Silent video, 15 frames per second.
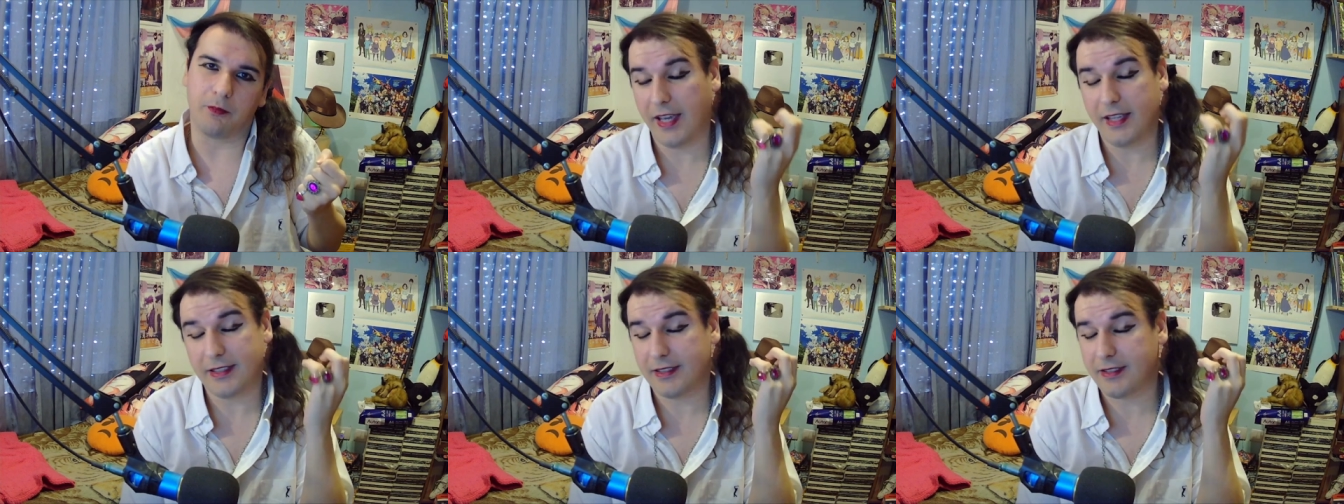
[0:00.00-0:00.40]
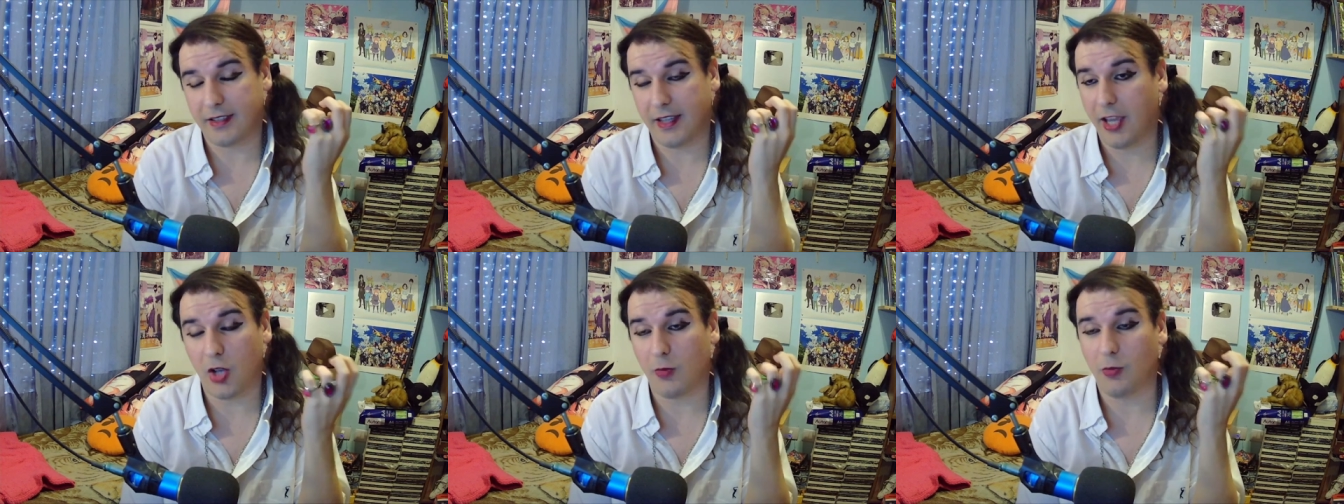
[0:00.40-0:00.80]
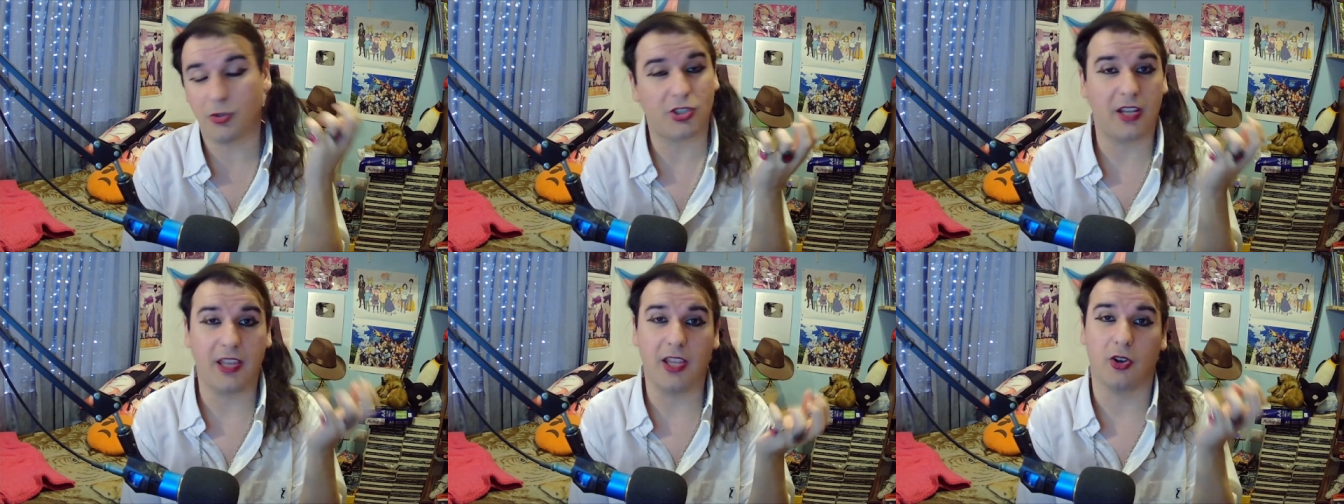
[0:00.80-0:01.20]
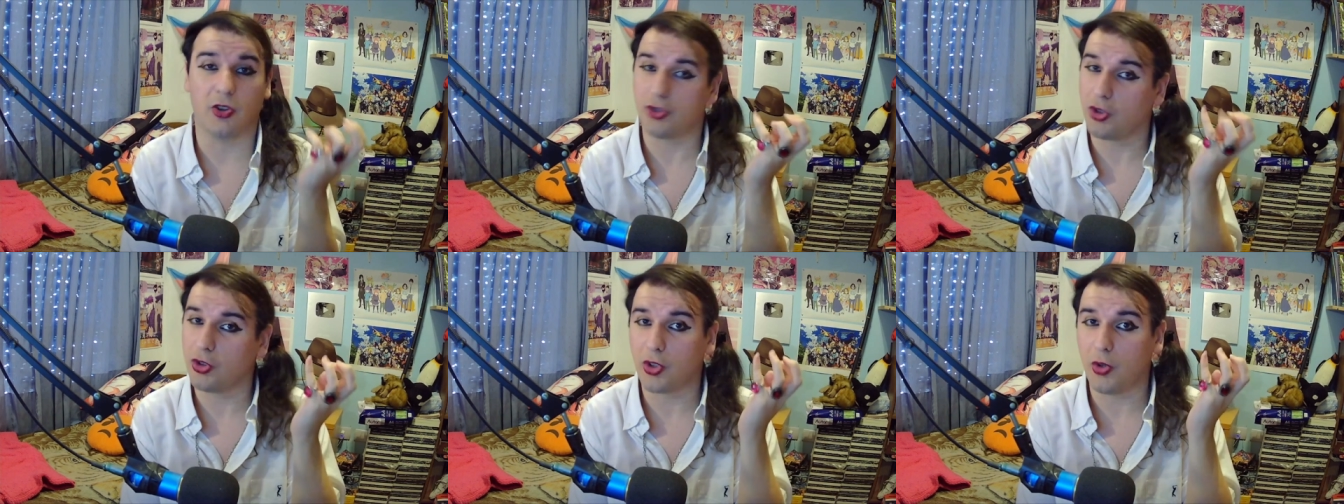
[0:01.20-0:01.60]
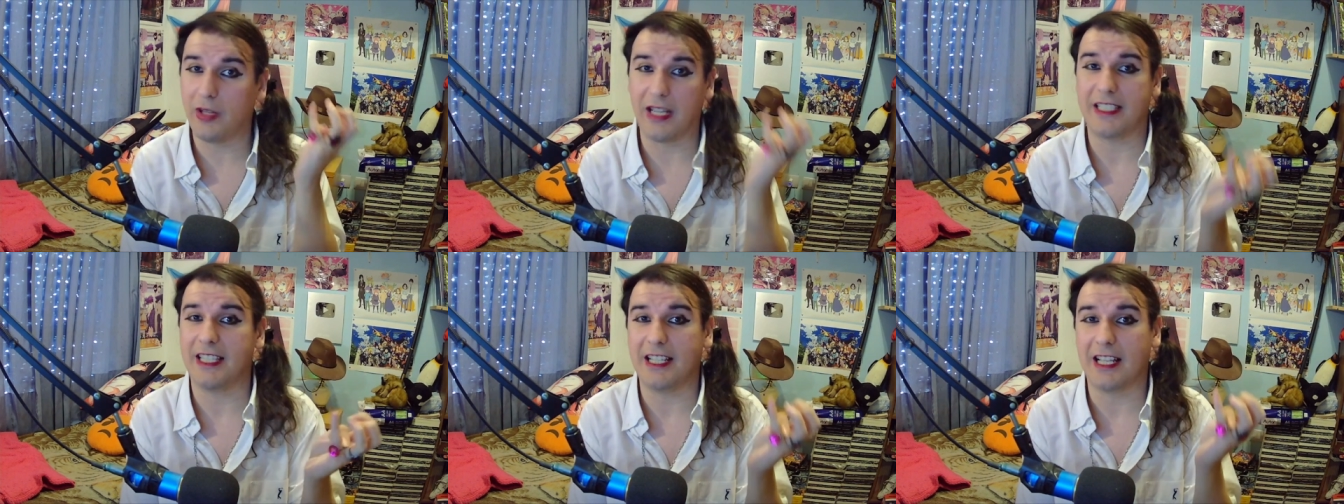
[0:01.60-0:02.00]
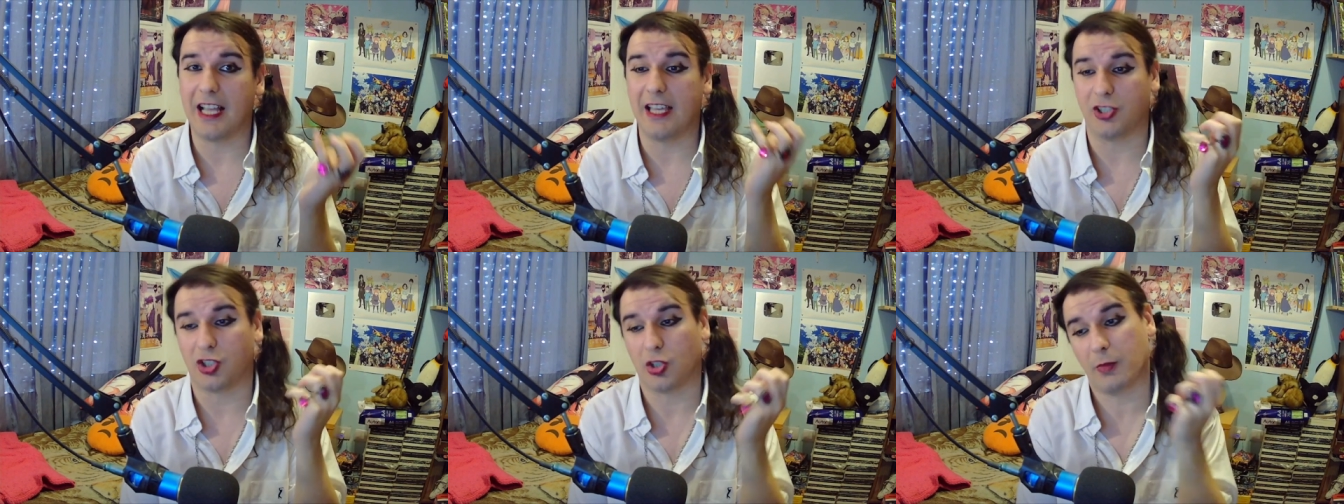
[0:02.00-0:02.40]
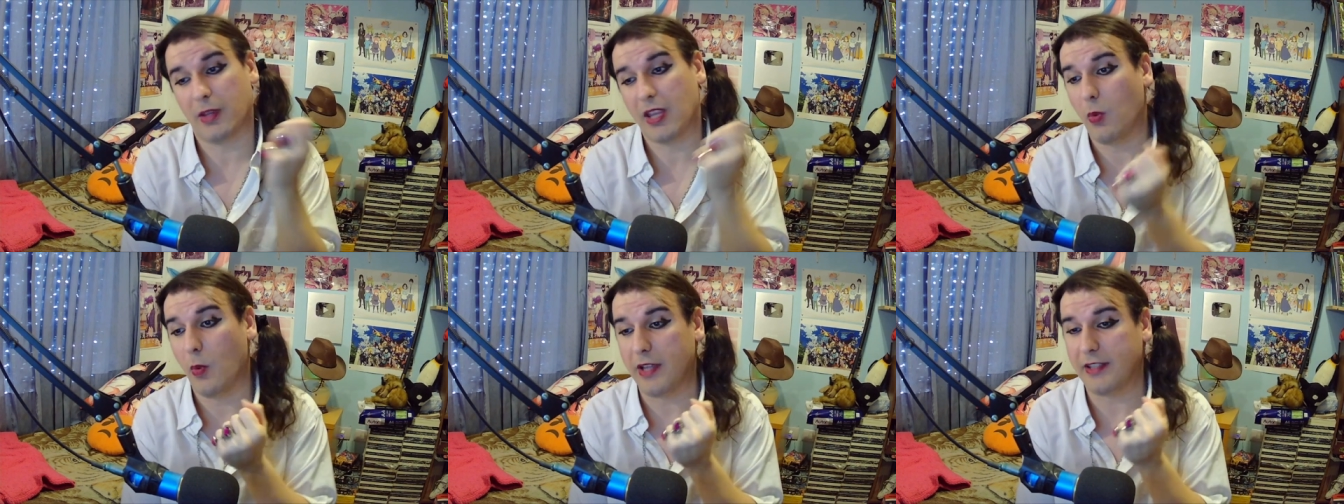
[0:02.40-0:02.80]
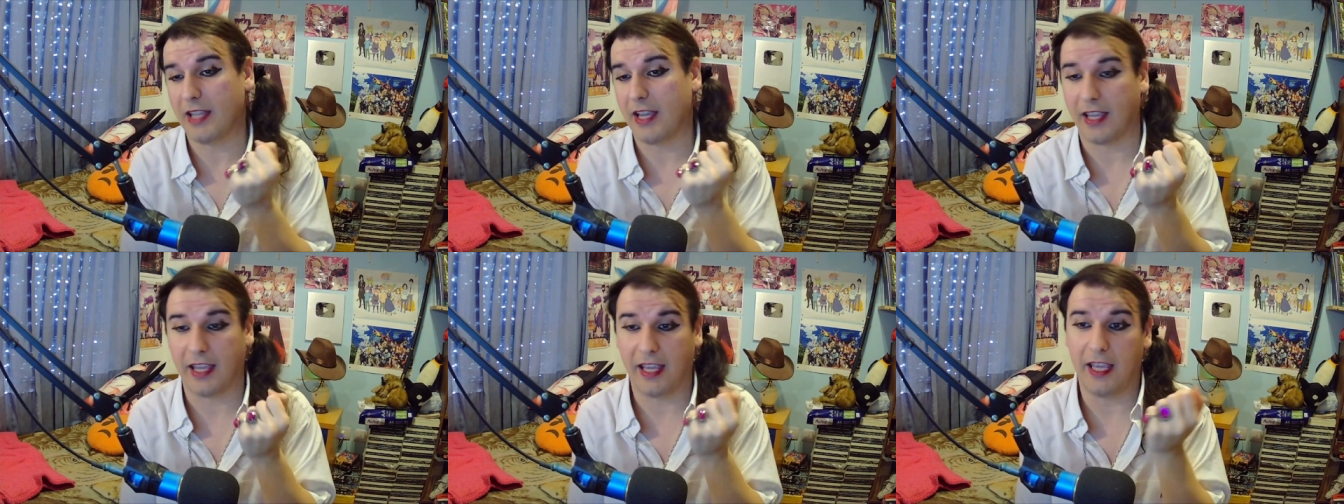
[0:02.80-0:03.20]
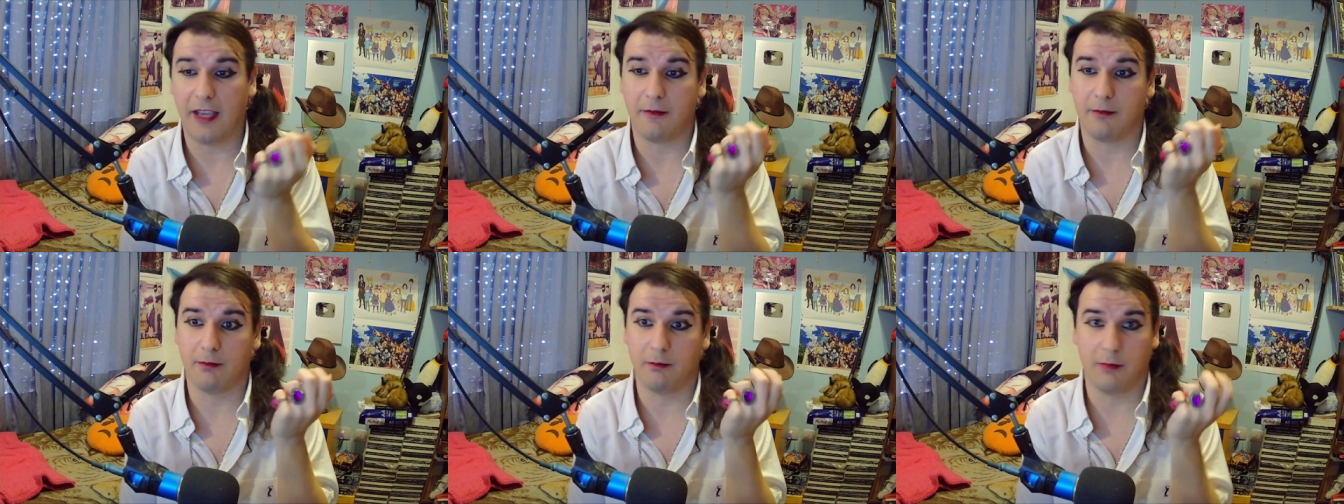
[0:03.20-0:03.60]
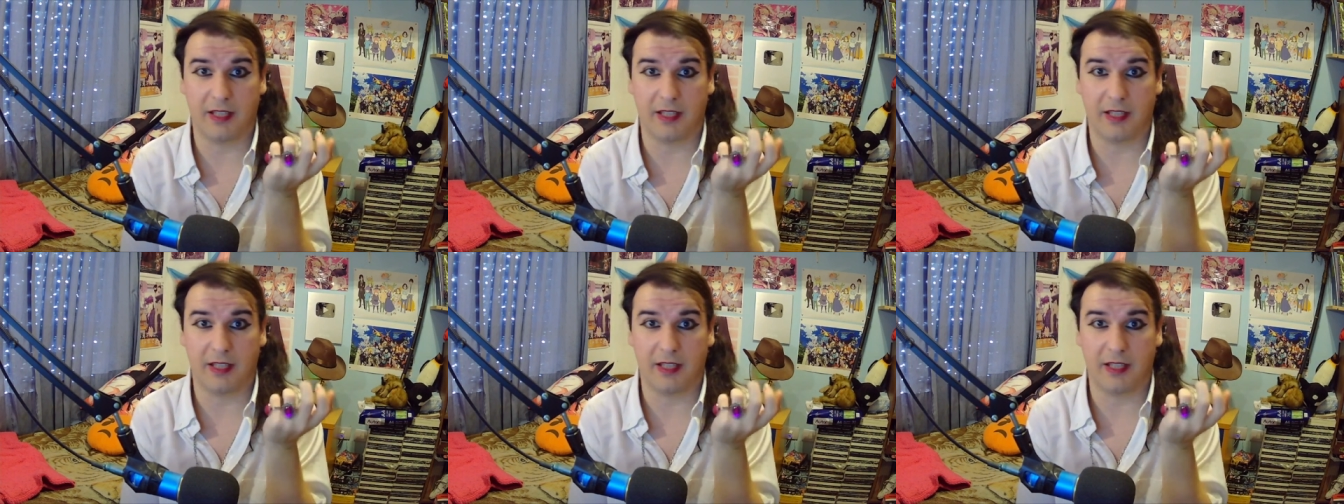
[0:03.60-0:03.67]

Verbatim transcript: Es, es como yo les digo, yo soy una chica y yo me di cuenta que